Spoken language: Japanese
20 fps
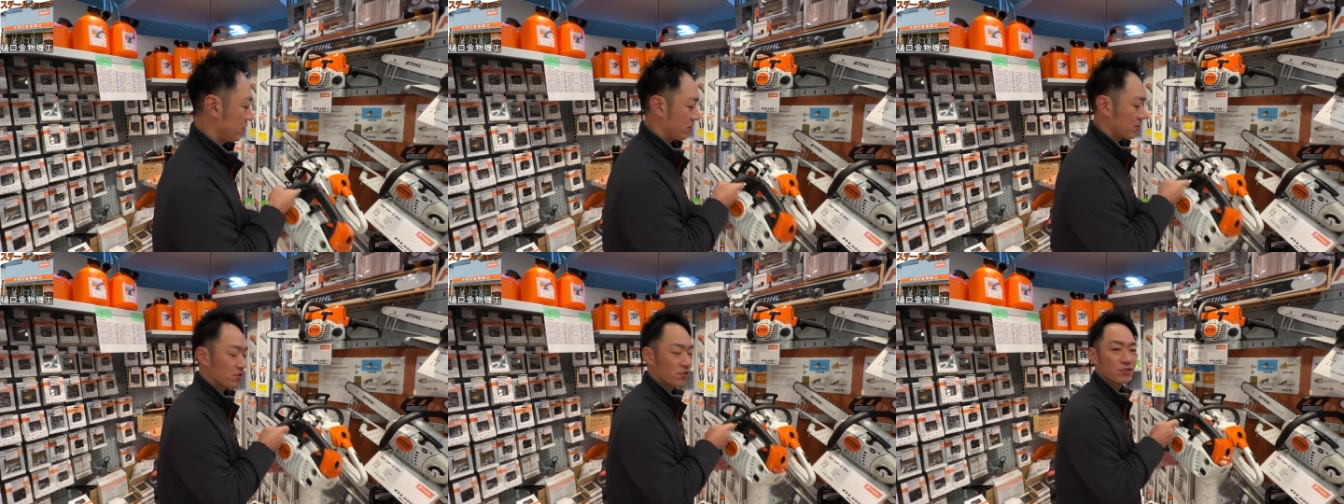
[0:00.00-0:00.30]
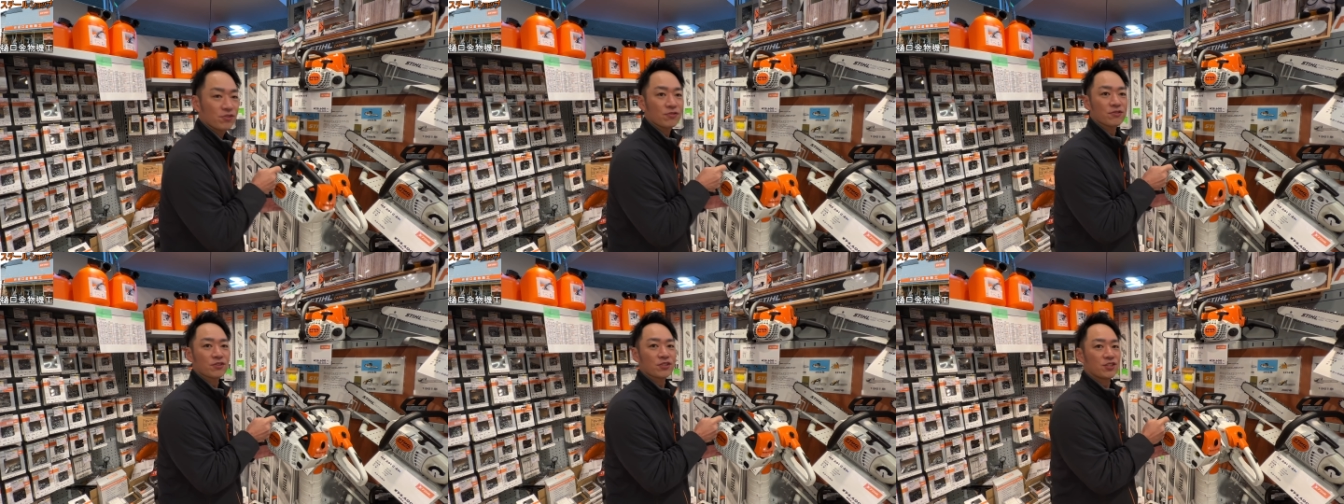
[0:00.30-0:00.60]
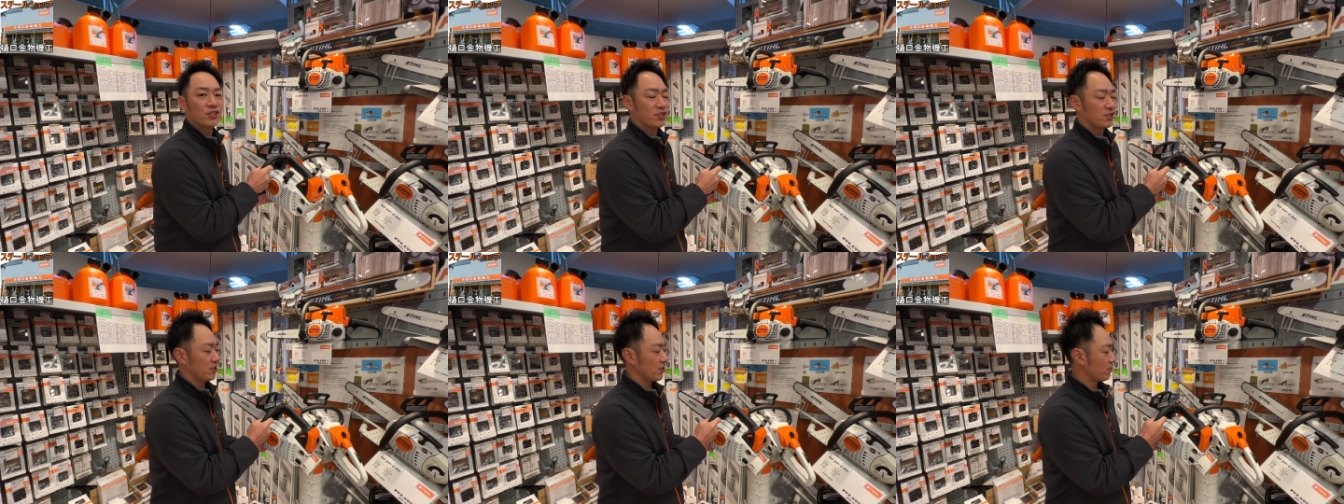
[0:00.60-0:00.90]
ちきゅうよん
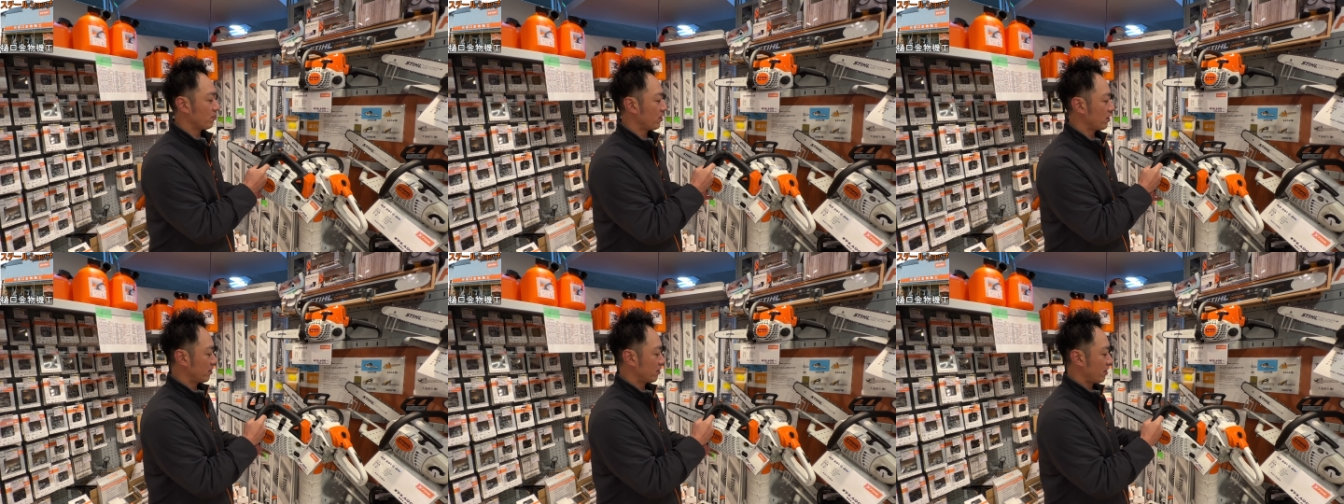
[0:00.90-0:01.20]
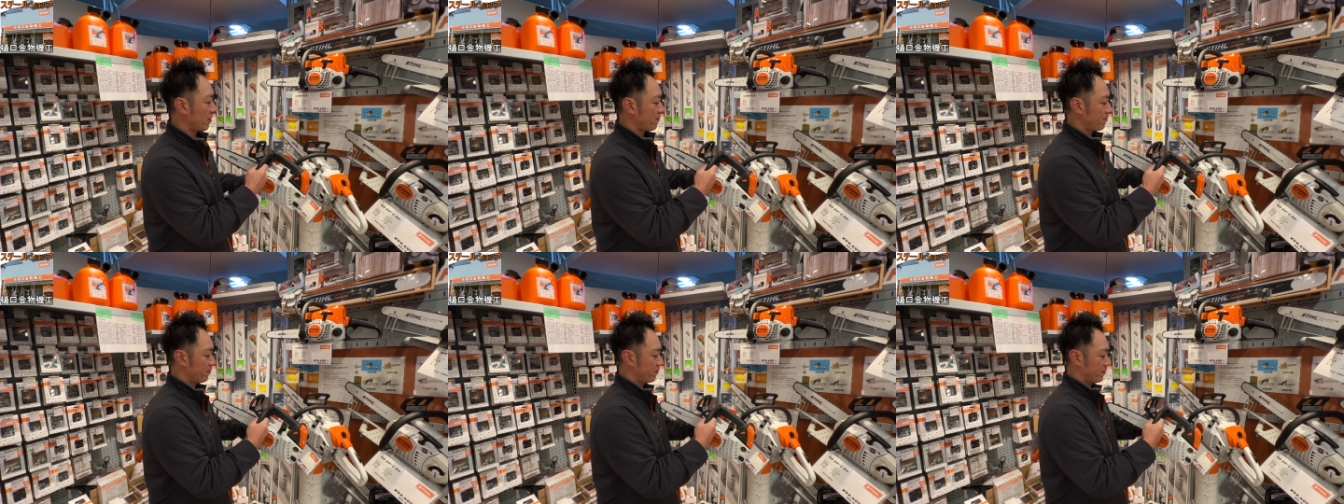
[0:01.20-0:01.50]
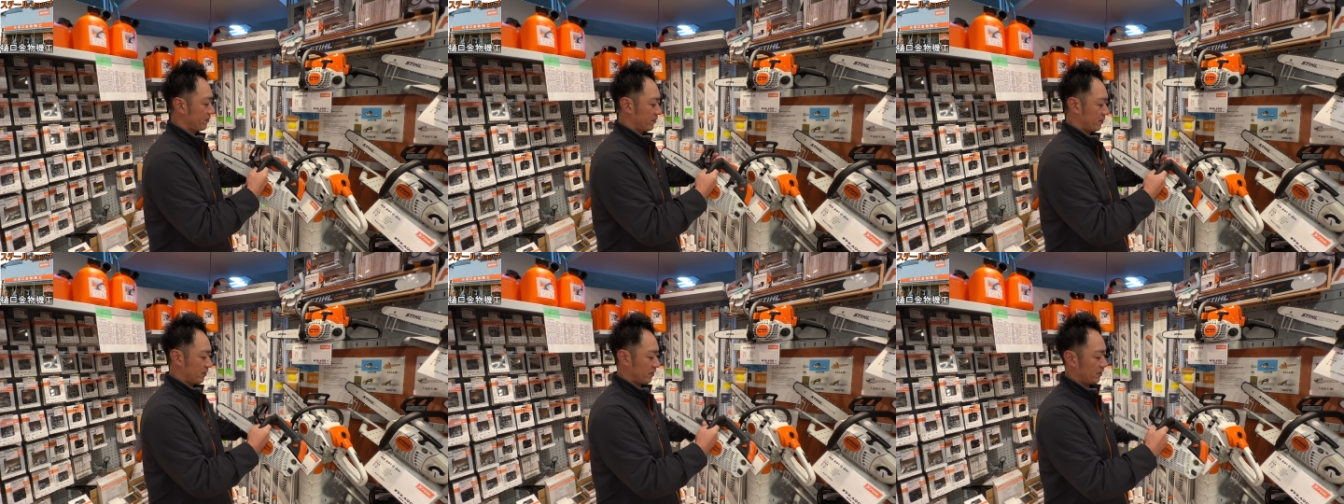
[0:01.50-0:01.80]
シリーズでこうやって
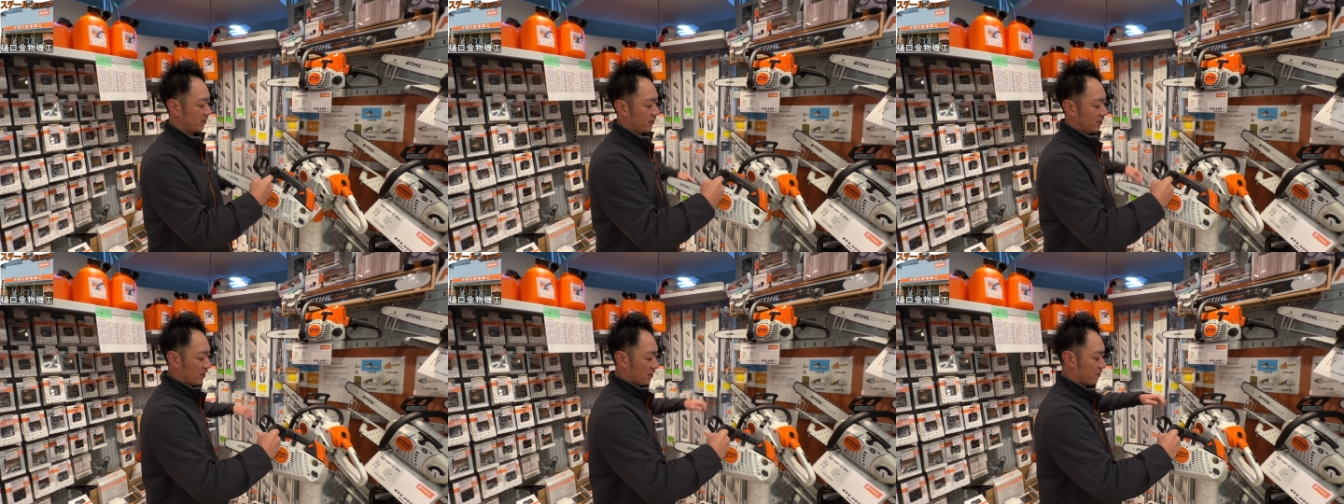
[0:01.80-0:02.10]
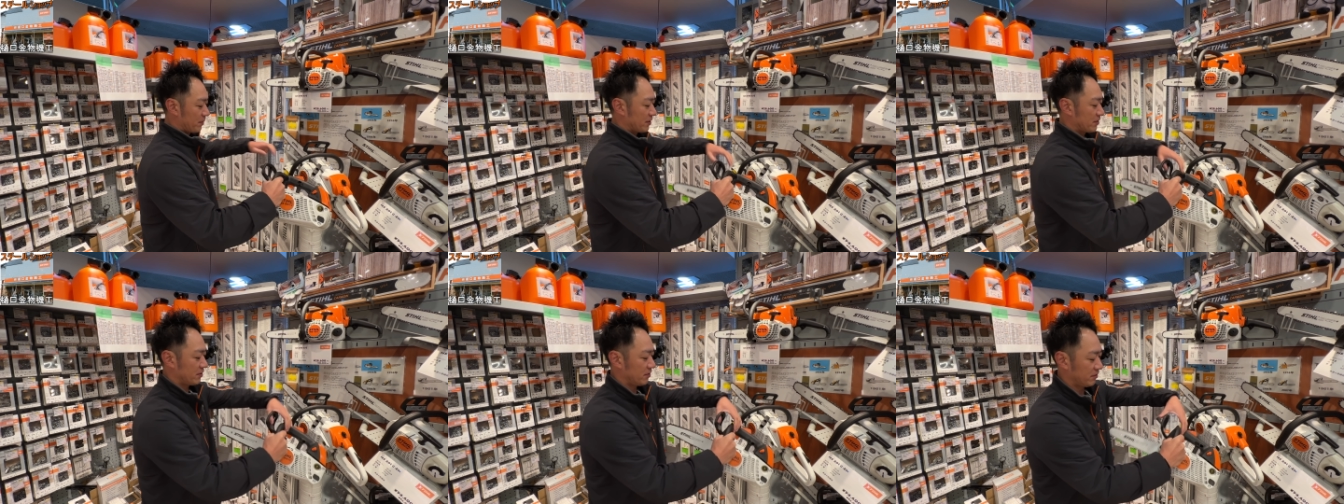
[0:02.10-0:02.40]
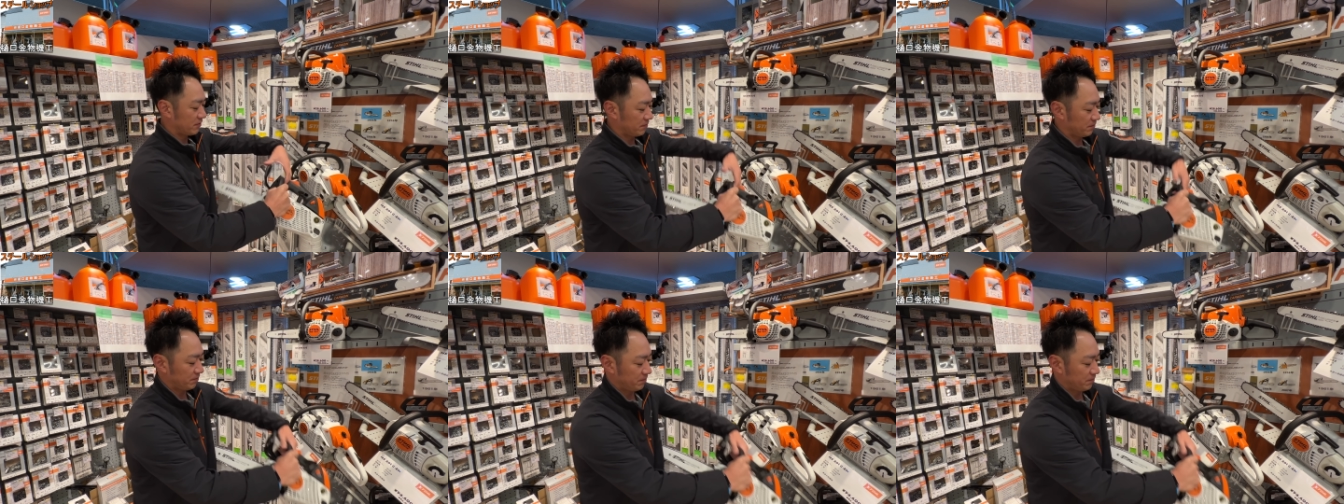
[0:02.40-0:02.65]
あります。